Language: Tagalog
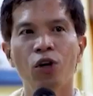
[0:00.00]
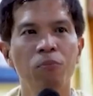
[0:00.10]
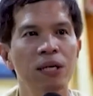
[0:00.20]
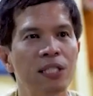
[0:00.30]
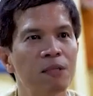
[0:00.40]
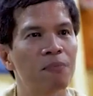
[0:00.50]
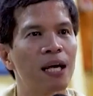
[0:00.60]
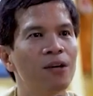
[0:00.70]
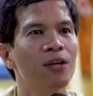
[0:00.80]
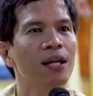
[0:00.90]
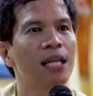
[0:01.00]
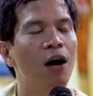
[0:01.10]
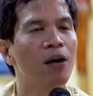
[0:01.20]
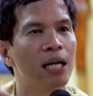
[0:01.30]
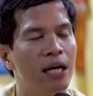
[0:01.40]
Umisip kayo ng
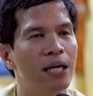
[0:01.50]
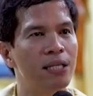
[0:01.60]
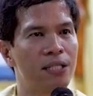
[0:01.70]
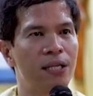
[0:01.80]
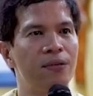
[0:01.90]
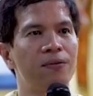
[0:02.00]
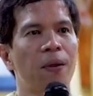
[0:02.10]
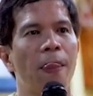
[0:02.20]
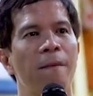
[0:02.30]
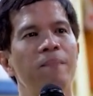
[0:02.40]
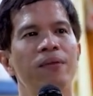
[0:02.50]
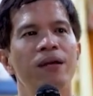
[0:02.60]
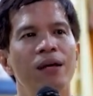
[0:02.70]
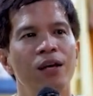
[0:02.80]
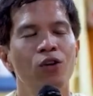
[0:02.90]
taong kinaiinisan niyo.
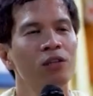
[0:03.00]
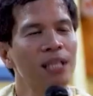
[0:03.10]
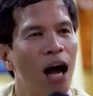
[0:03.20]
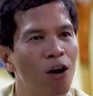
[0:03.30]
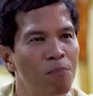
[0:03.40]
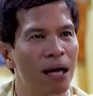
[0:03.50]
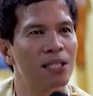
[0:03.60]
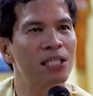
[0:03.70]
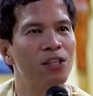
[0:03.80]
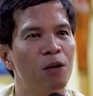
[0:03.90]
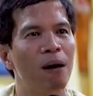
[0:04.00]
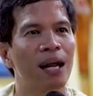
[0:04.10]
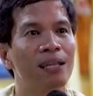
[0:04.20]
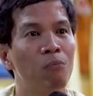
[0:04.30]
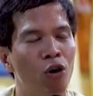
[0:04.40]
Yung taong para sa inyo
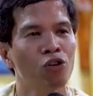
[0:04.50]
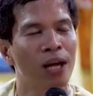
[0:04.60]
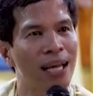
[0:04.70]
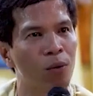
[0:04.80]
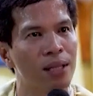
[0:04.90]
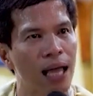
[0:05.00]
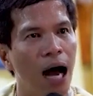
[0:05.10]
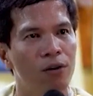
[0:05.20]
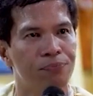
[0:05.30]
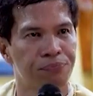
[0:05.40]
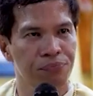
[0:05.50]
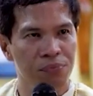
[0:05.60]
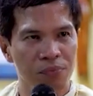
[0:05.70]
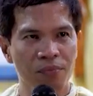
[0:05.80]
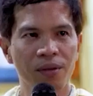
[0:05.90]
parang demonyong nagkatawang tao.
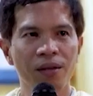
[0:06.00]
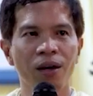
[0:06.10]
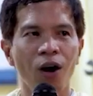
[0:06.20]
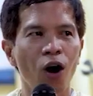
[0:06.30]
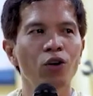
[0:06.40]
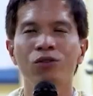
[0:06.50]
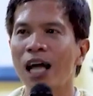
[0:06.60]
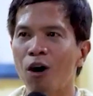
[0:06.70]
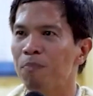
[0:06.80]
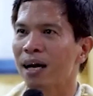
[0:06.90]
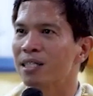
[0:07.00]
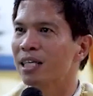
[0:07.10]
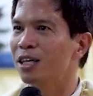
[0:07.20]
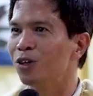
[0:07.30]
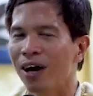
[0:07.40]
O yung taong para
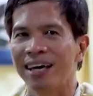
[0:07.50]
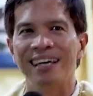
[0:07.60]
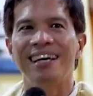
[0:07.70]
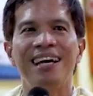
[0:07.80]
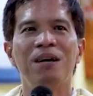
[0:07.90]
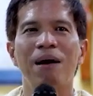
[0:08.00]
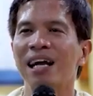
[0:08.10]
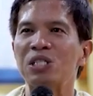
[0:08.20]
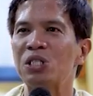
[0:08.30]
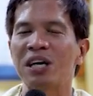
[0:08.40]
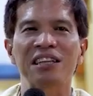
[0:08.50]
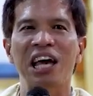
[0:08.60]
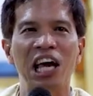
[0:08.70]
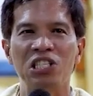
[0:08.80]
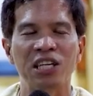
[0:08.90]
sa inyo ay parang secret
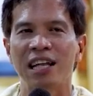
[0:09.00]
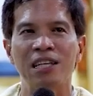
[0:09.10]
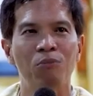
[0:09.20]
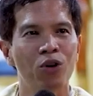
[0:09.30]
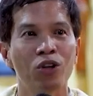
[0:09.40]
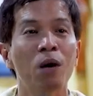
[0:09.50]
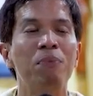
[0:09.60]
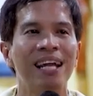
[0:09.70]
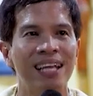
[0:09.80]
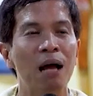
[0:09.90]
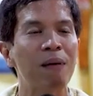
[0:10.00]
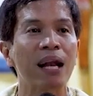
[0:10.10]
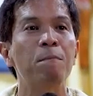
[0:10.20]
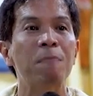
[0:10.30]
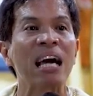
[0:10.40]
agent ng demonyo na pinadala
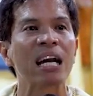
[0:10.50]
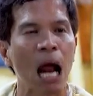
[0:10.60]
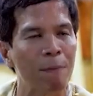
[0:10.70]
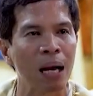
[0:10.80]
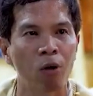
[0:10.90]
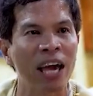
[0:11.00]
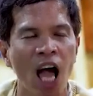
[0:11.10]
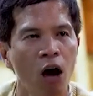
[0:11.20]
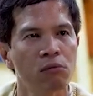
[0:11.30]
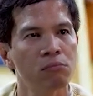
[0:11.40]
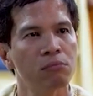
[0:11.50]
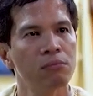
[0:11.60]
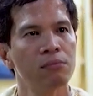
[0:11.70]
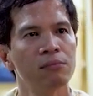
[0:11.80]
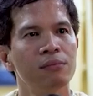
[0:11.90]
para pahirapan ang buhay niyo.
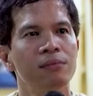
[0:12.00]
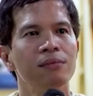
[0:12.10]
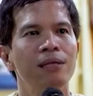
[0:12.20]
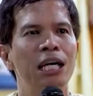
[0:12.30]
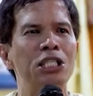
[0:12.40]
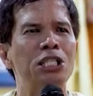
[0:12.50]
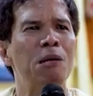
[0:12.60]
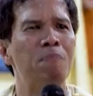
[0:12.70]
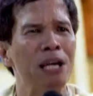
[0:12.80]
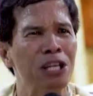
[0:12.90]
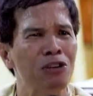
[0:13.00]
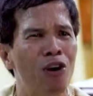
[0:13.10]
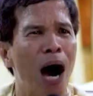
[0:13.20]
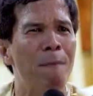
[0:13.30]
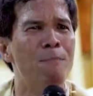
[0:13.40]
Isipin
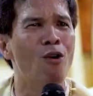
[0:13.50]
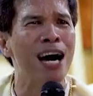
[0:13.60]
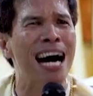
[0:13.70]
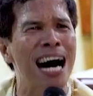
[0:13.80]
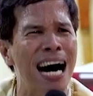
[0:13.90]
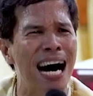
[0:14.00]
niyo ang mukha.